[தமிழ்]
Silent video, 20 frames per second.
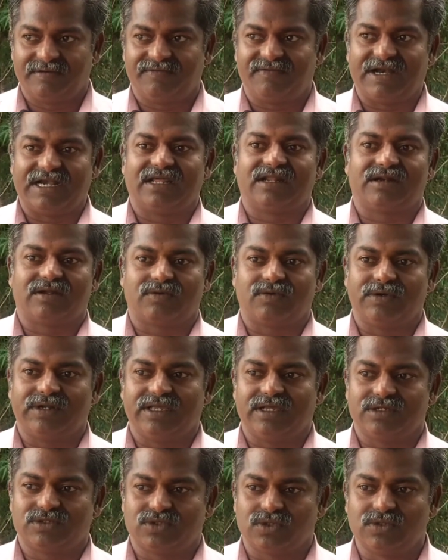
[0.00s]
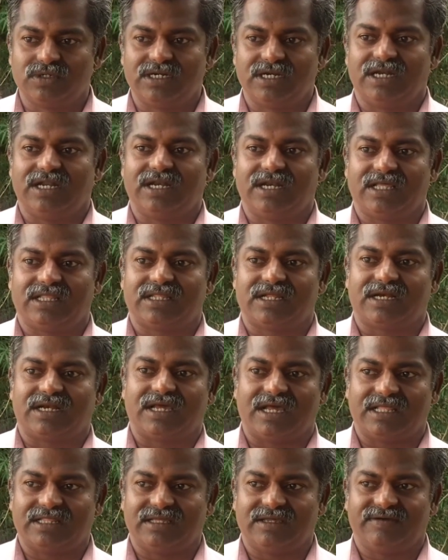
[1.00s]
வளரக்கூடிய சூழ்நிலையில் தான்
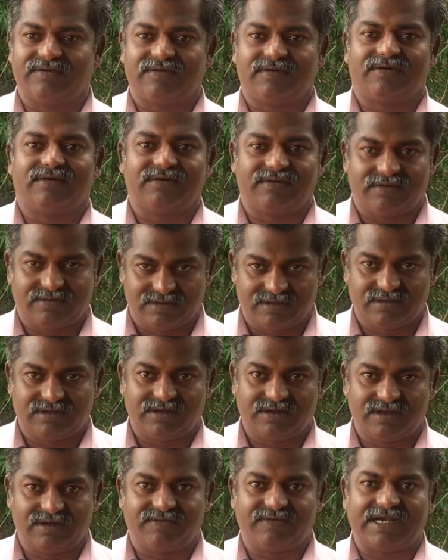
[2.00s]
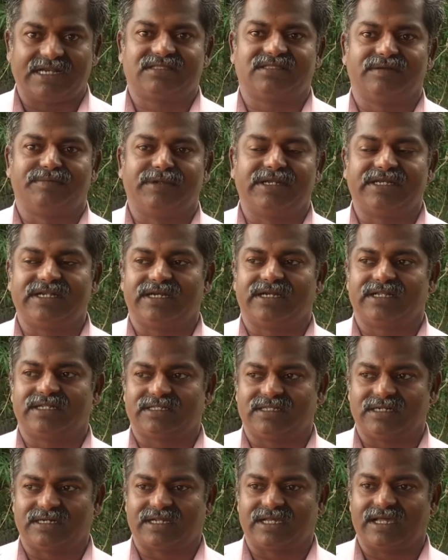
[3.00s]
நான் அதை வளர்த்து
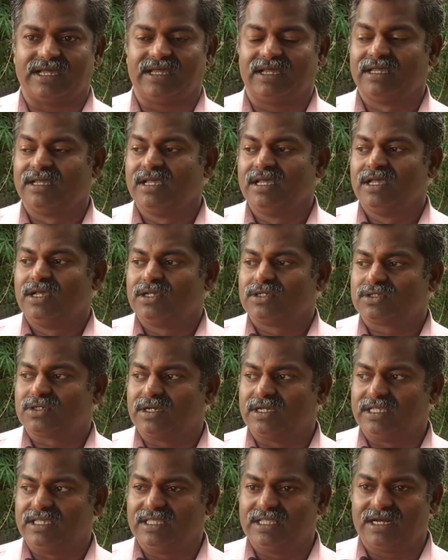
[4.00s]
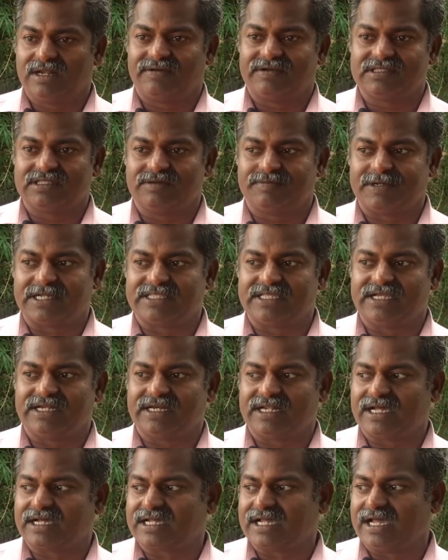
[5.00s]
மீட்டெடுத்துருக்கேன் ஸோ இதில் வந்து
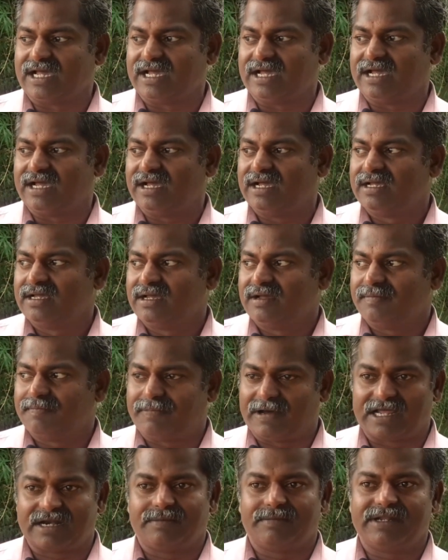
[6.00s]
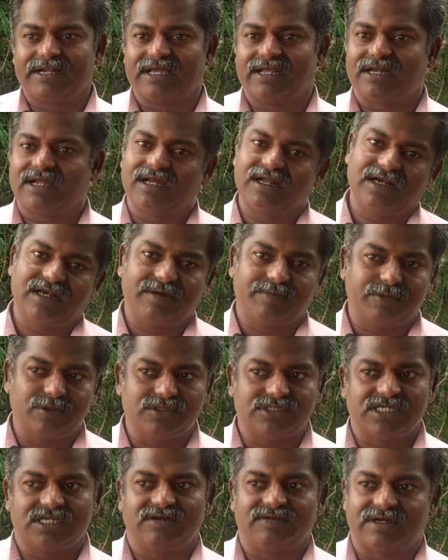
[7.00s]
பார்த்திங்கனாக்கா பாரம்பரிய ரகங்களில்
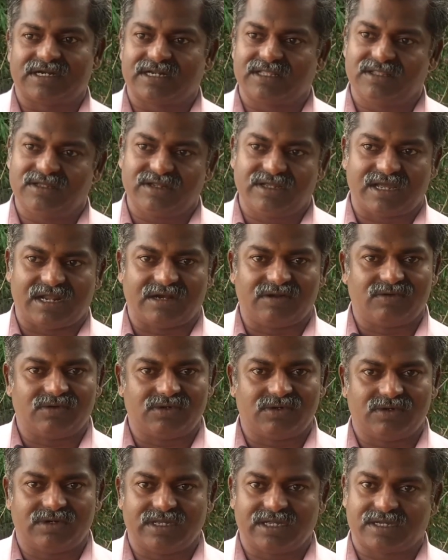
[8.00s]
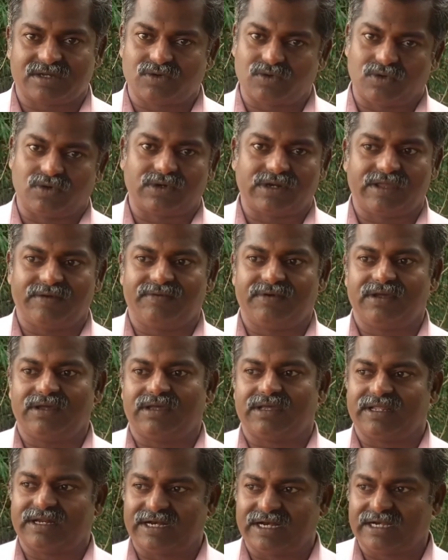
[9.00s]
பூச்சிகள் வர்றது அளவுடைய குறைவு
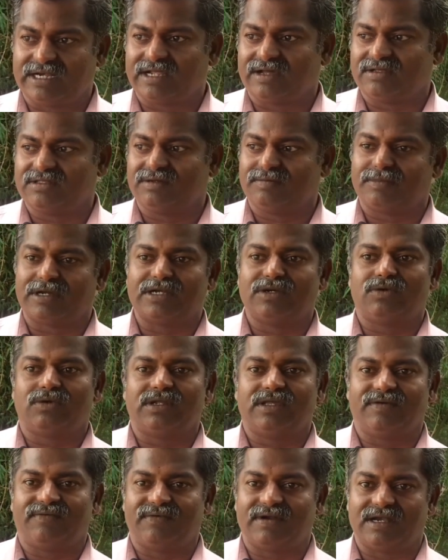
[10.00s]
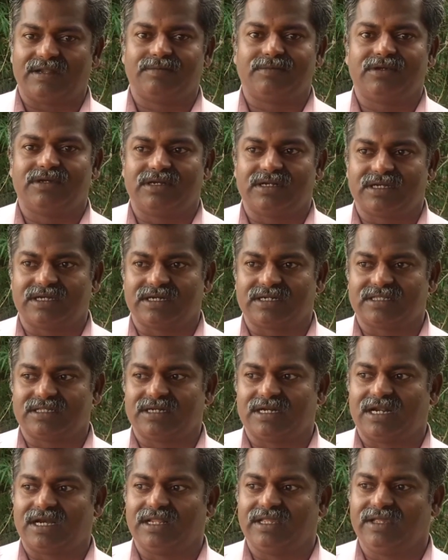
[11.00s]
ரெண்டாவது மண்ணுடைய வளமும்
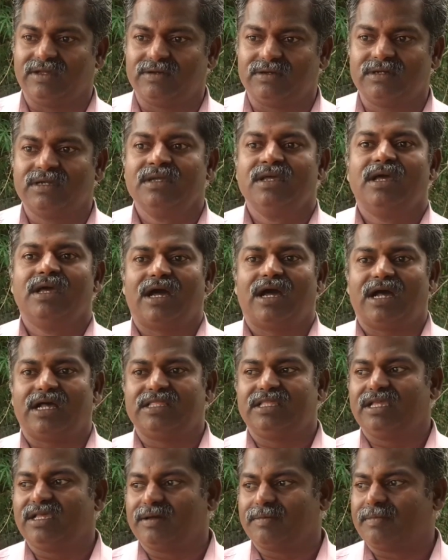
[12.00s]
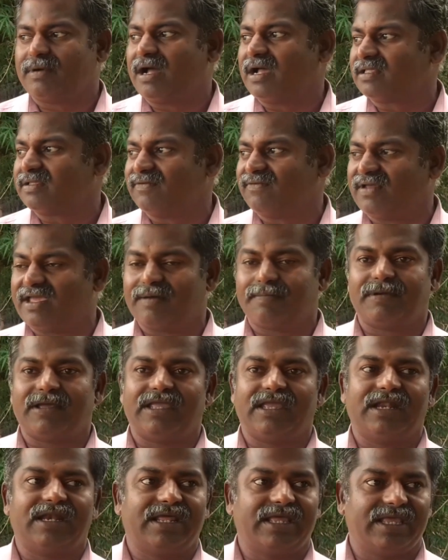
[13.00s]
இருக்கிறதுனாலையும் அதிகமாக அந்த வேப்ப
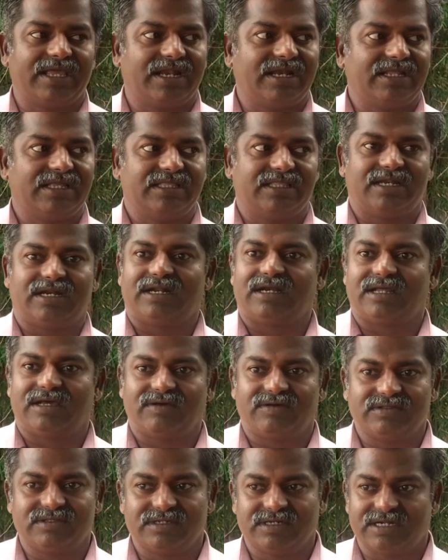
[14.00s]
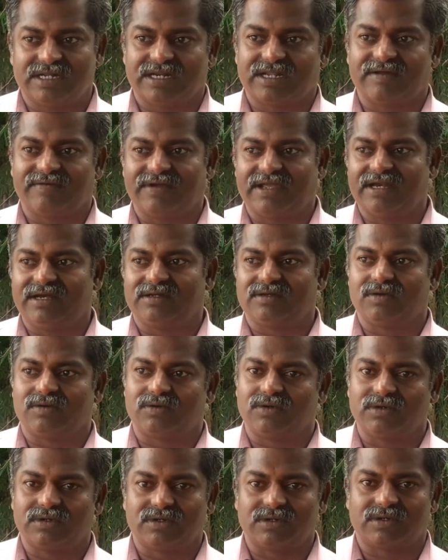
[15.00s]
இலைகள் இதெல்லாம் நாங்கள் வந்து நிறைய வயலுக்கு
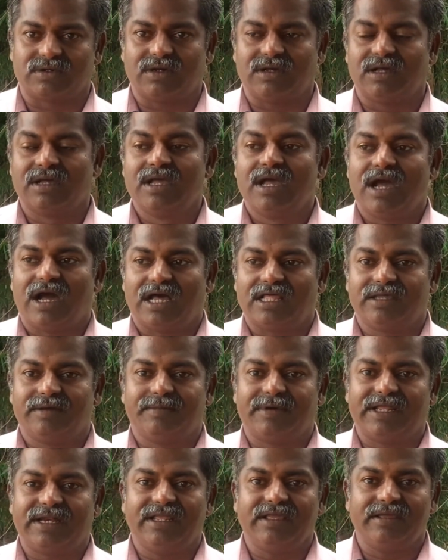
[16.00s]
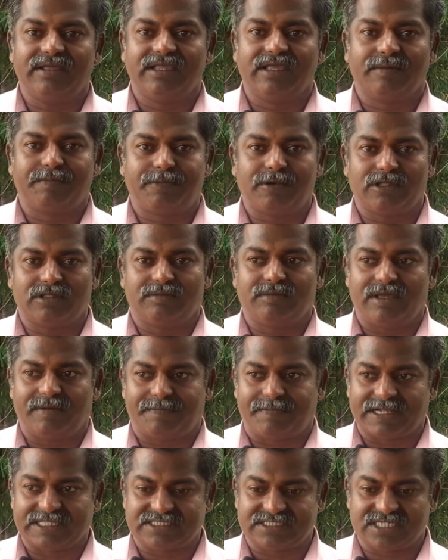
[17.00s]
கொடுக்குறோம் அதே மாதிரி எப்போதுமே
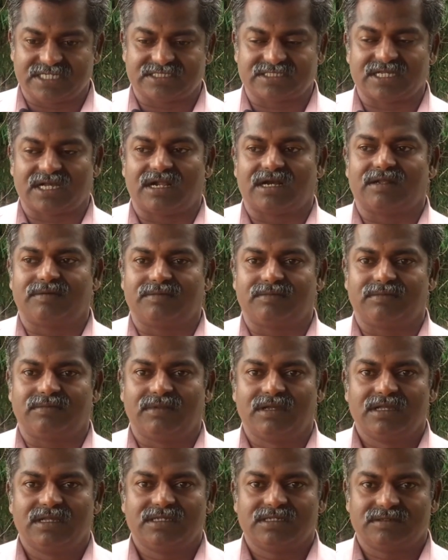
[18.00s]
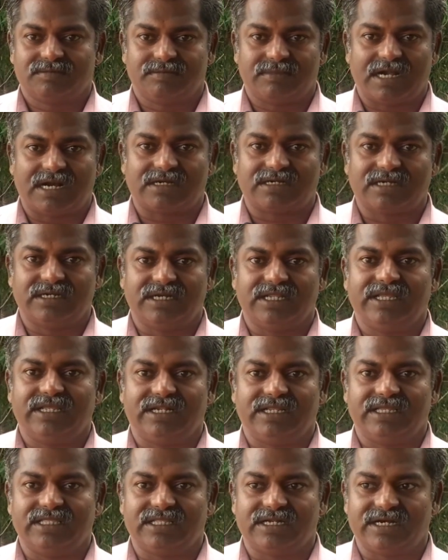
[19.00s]
பச்சை சாணம் மாட்டு
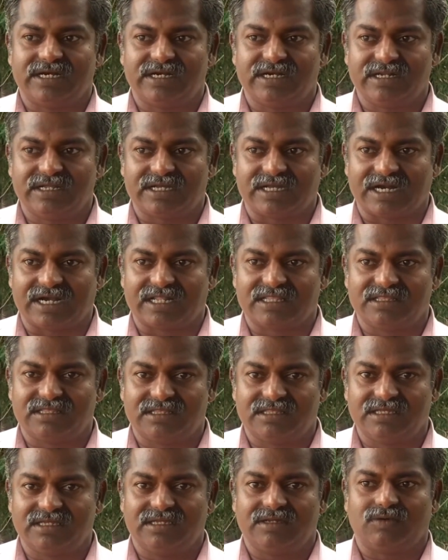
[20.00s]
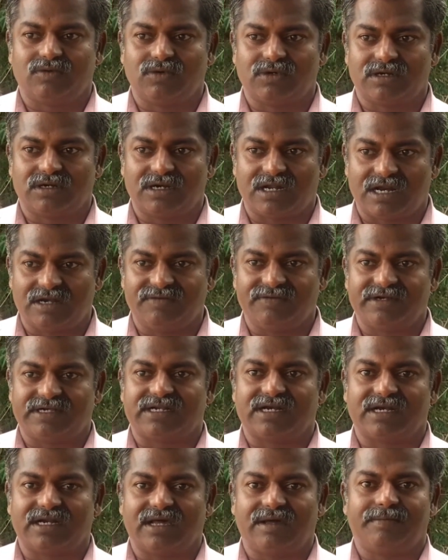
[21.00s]
நீர் இது ரெண்டும் கலந்து ஒரு நாள்
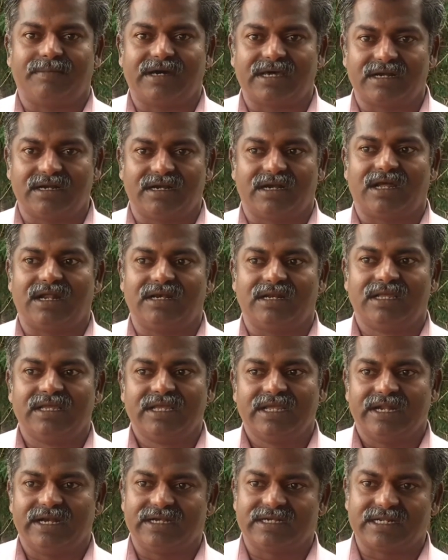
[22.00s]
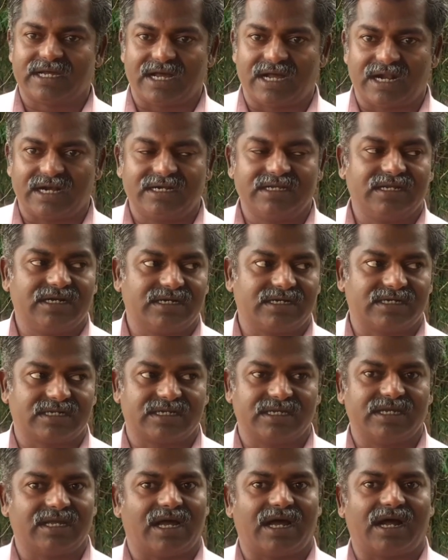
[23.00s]
விட்டோன்னா மறுநாள் என்கிட்ட ஆடுகள் இருக்குது